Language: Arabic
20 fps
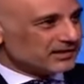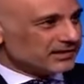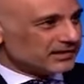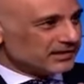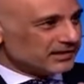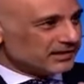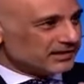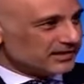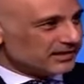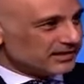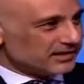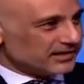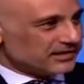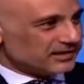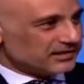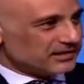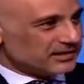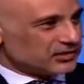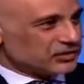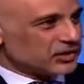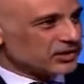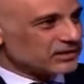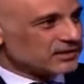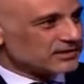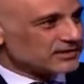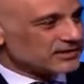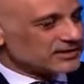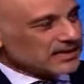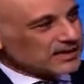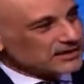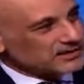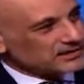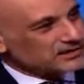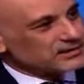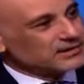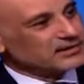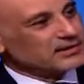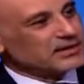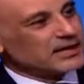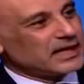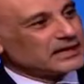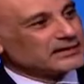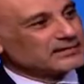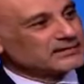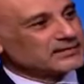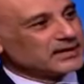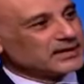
آه، الشخص عن عن